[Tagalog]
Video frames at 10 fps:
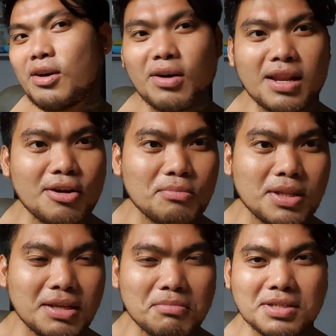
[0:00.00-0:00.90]
Okay lang
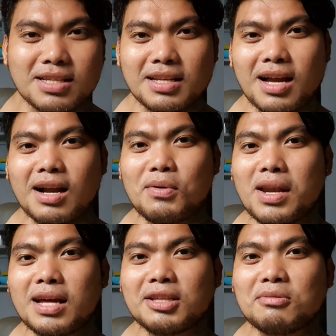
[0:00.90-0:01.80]
umitim basta
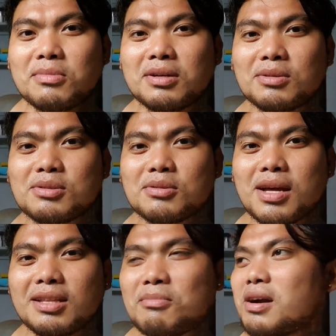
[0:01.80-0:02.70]
nagagawa natin yung mga gusto
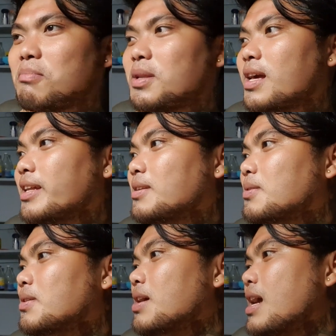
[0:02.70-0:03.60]
natin mga kapanalig, no.